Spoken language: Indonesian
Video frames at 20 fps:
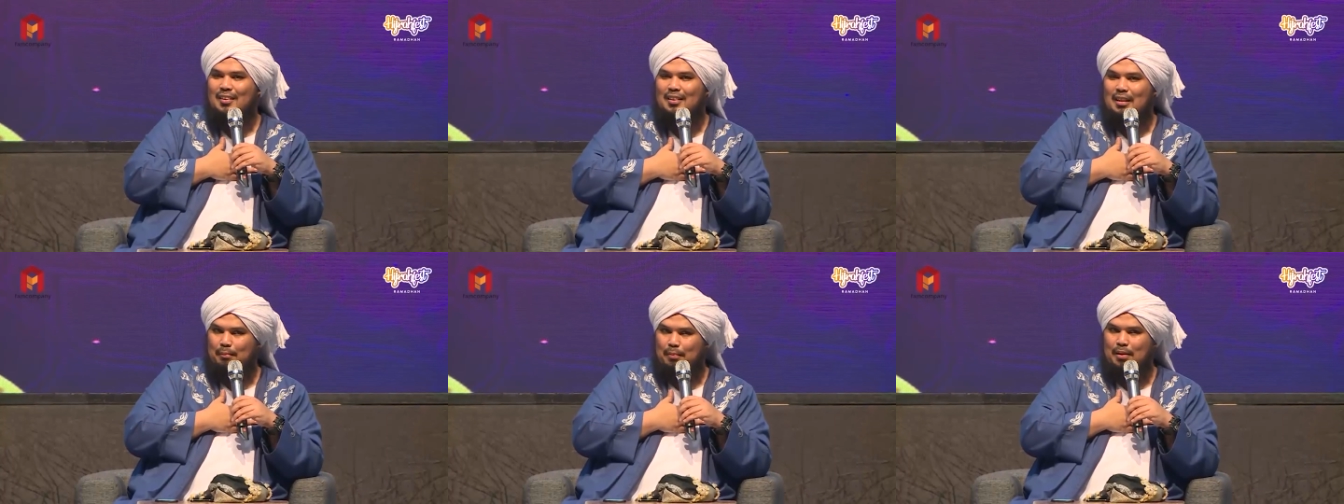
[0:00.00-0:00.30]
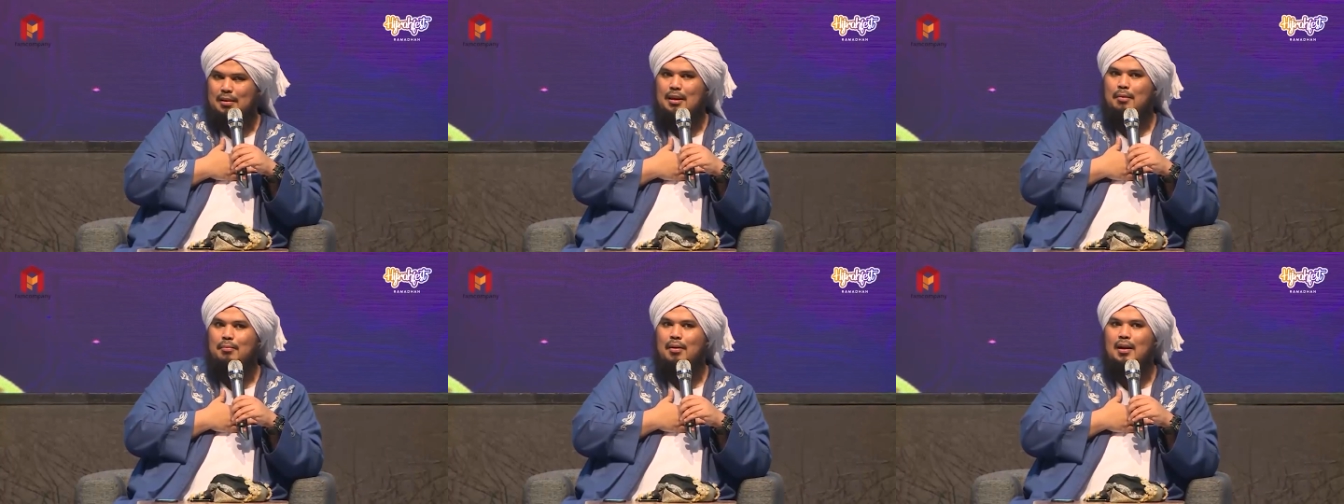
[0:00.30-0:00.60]

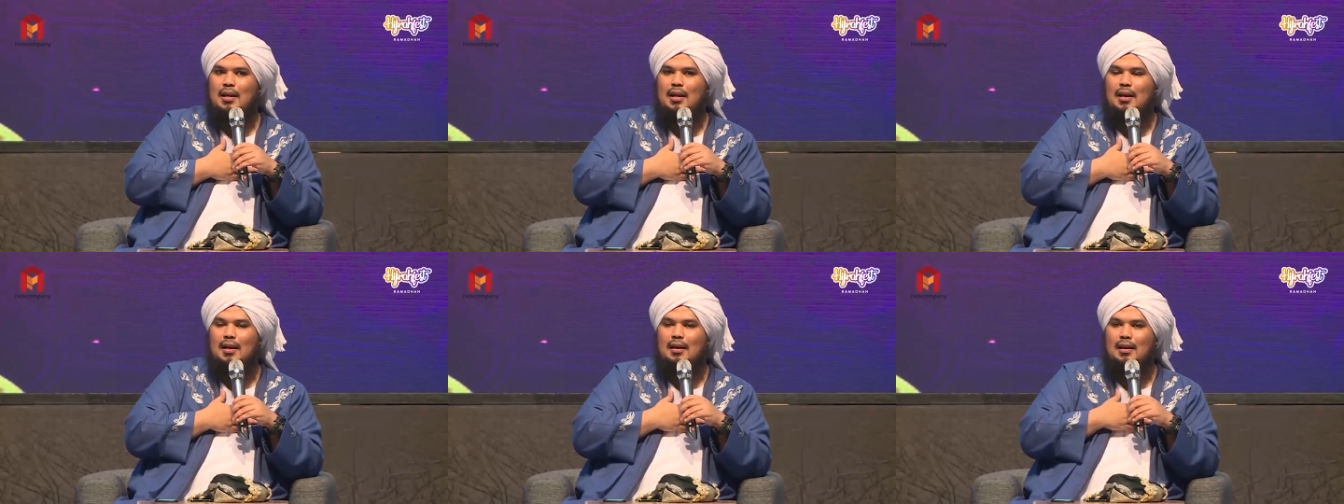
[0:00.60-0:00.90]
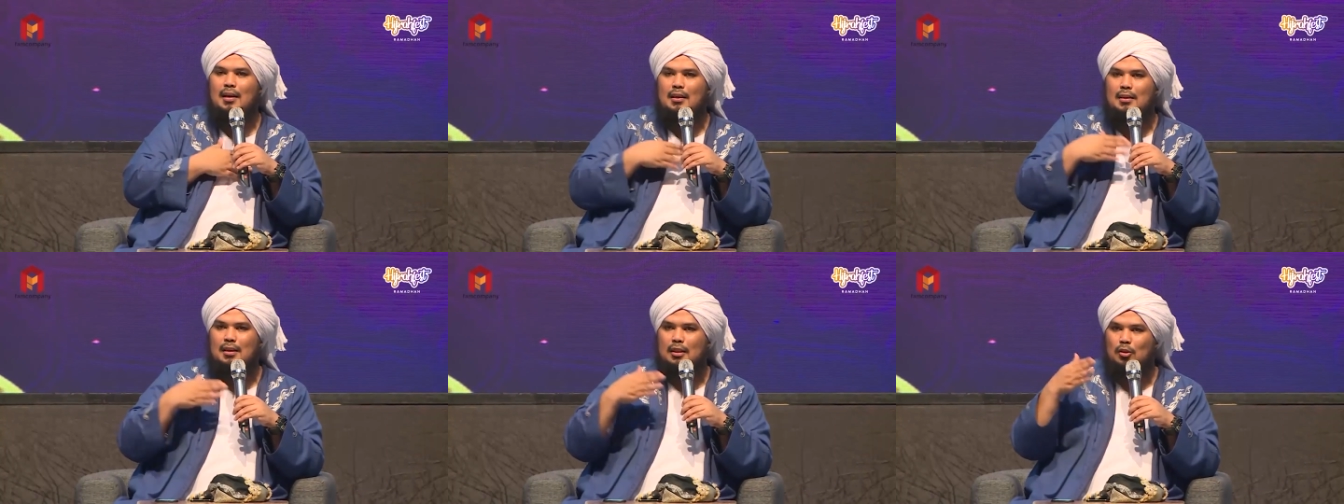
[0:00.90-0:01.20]
Tapi saya
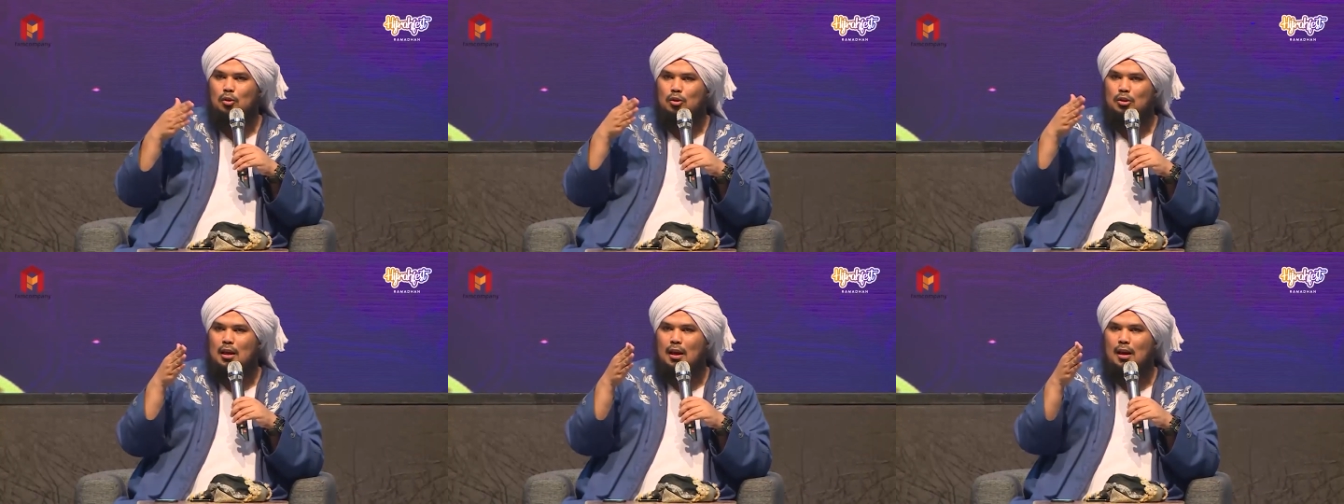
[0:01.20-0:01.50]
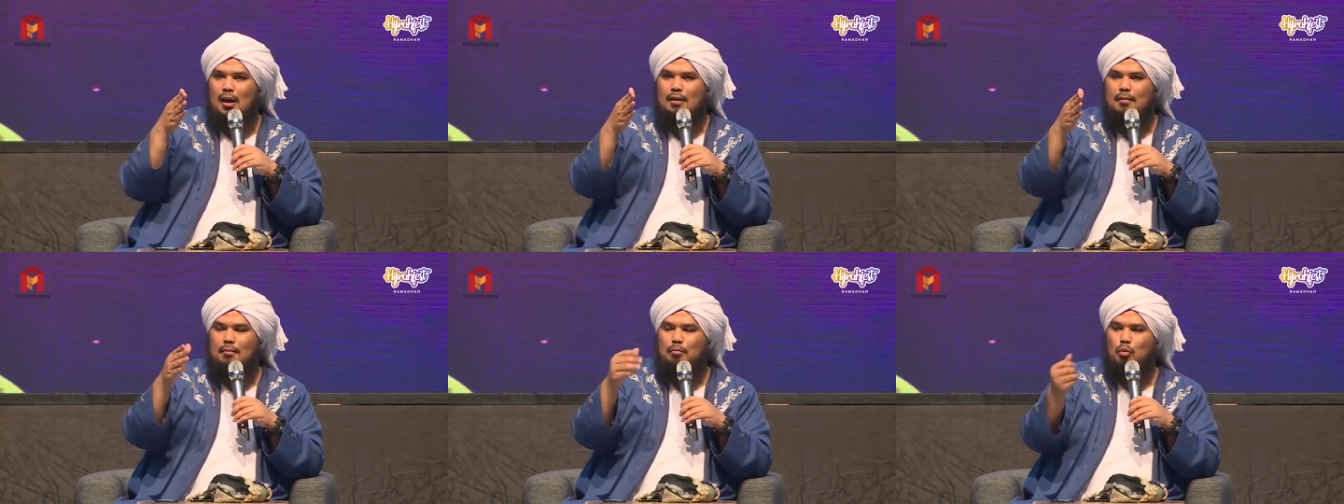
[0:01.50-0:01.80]
beranikan diri, saya terus
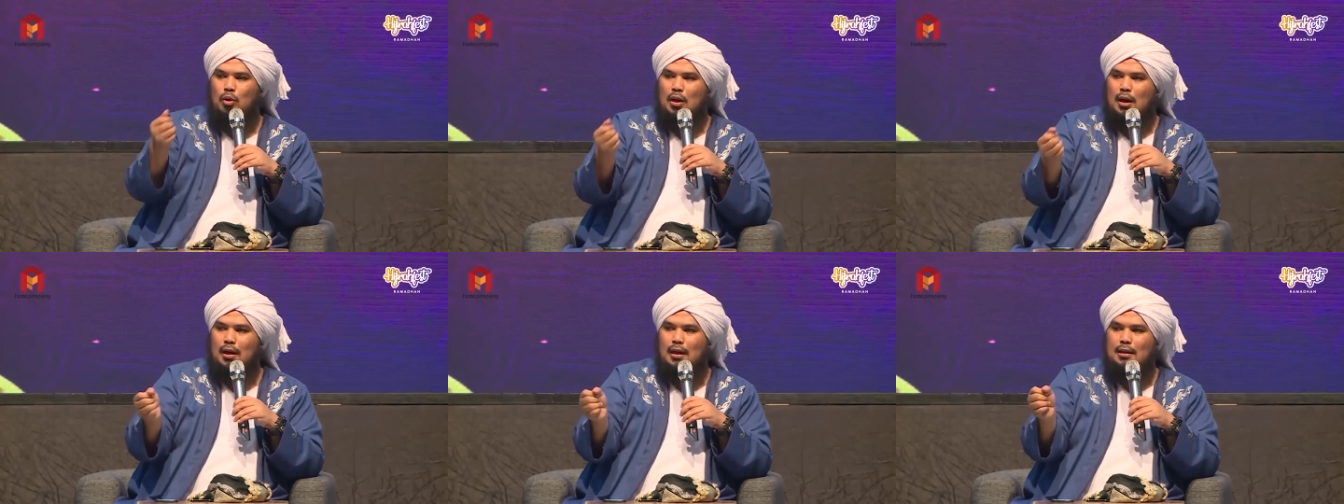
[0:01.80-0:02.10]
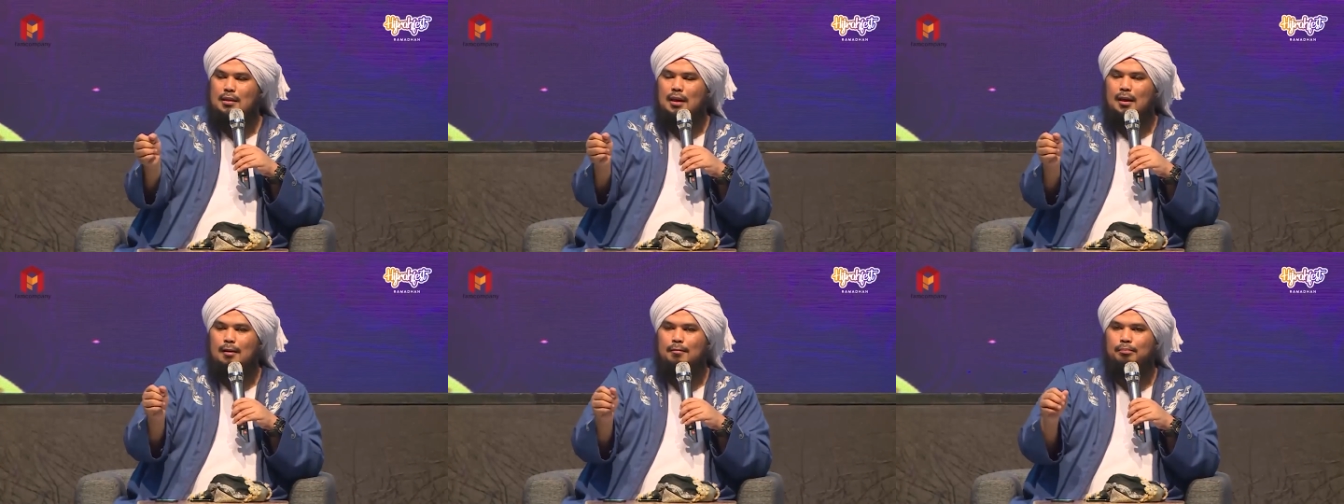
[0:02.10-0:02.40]
jalan, buka
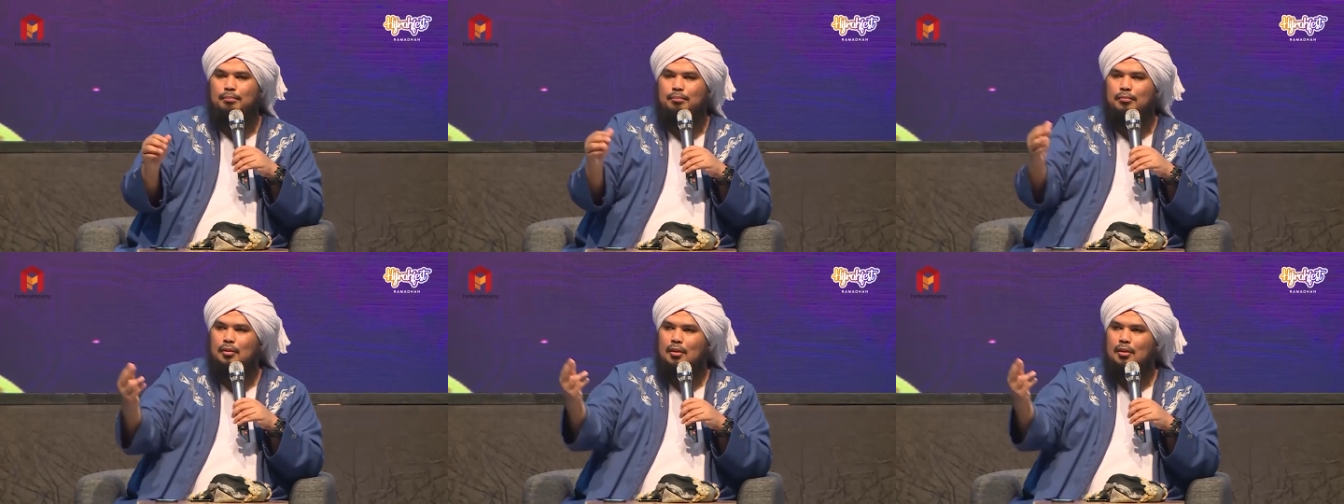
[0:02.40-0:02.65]
kaca.